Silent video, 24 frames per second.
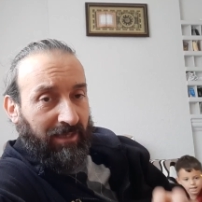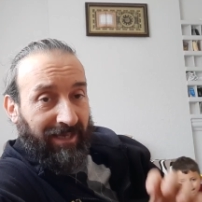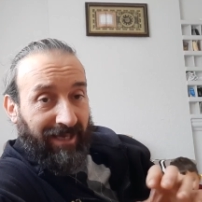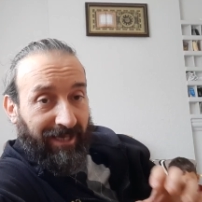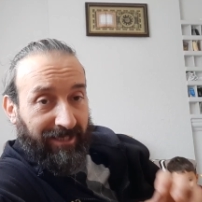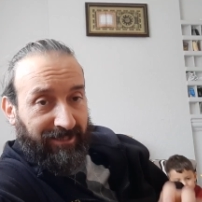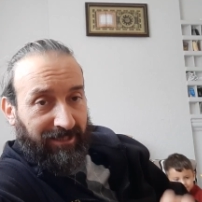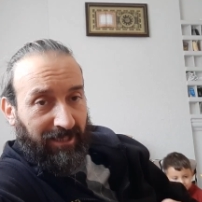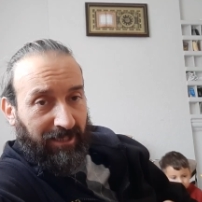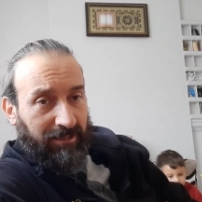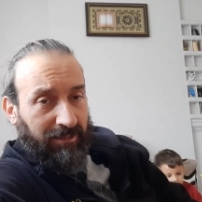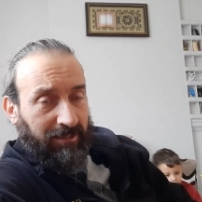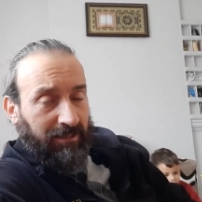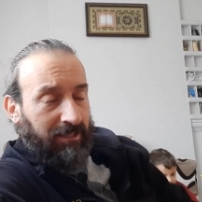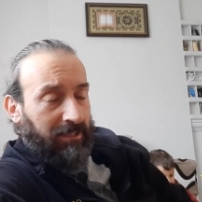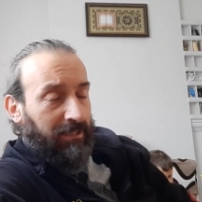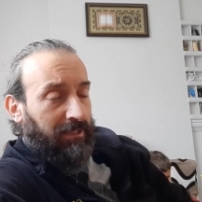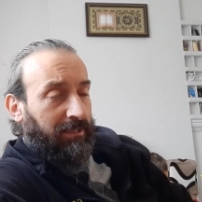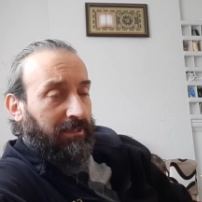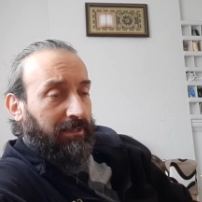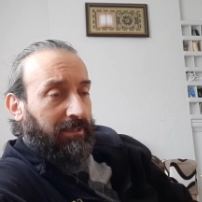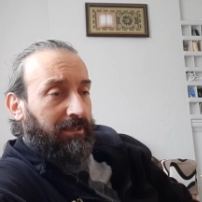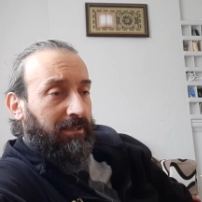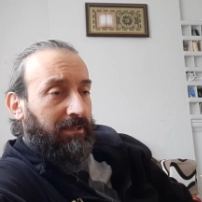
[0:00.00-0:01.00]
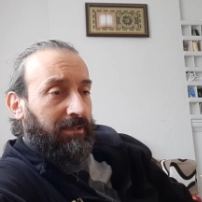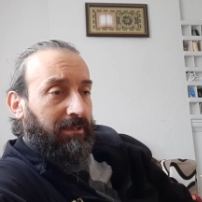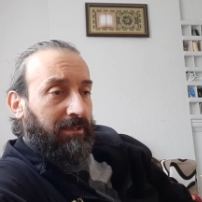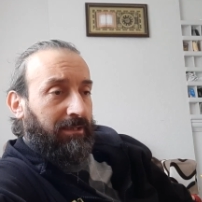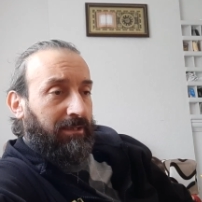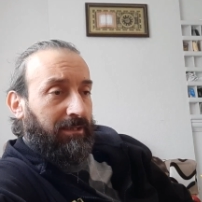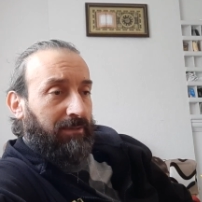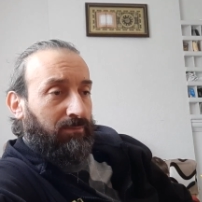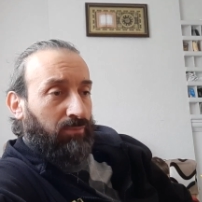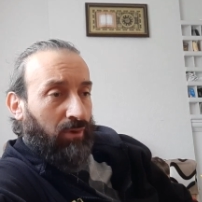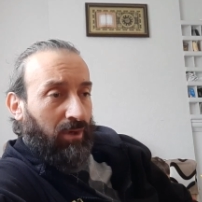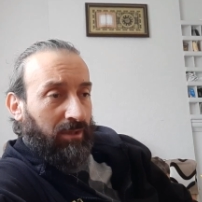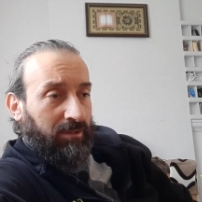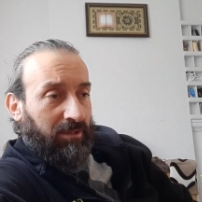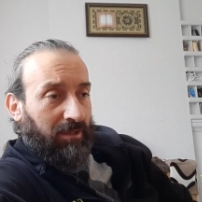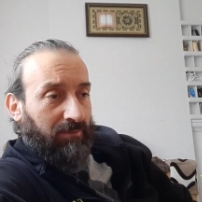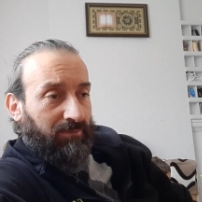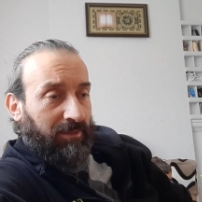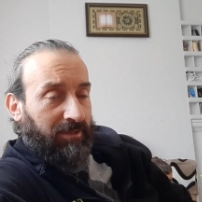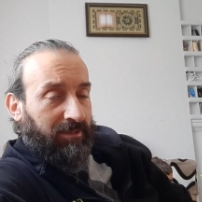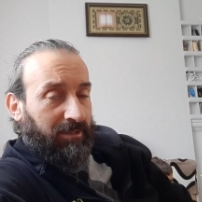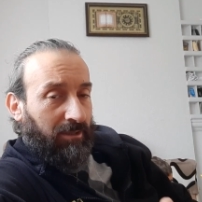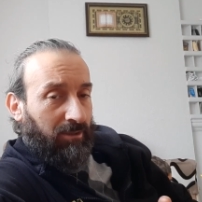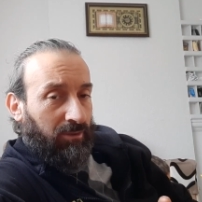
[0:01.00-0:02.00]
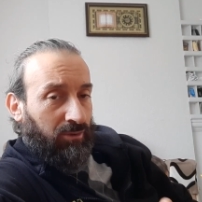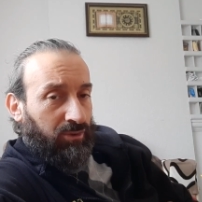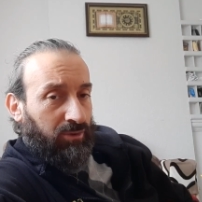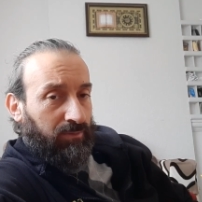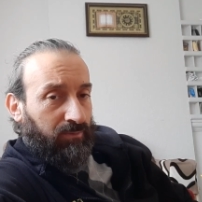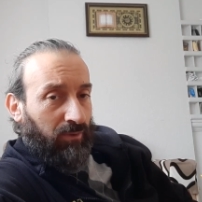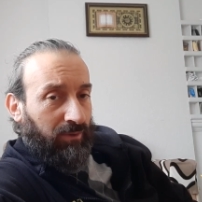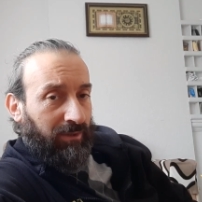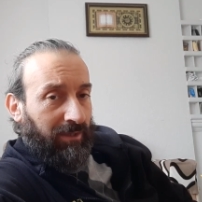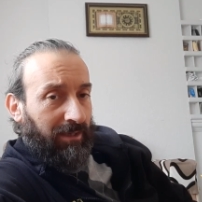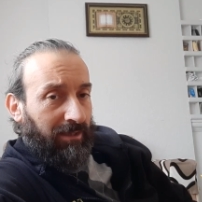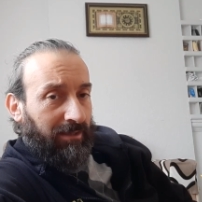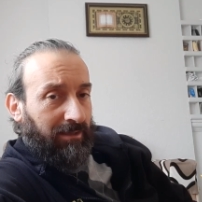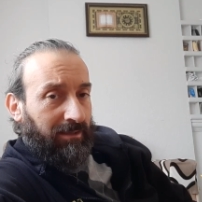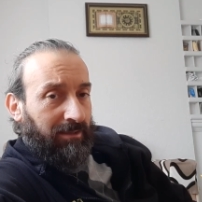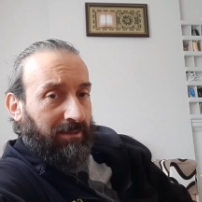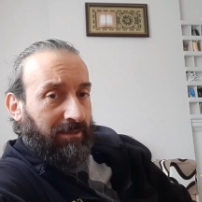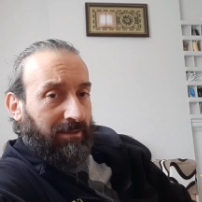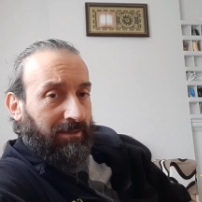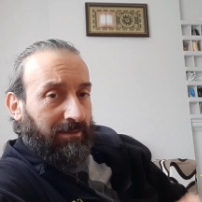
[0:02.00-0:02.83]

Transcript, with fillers: ezer. E, bu anlamda selüloz boya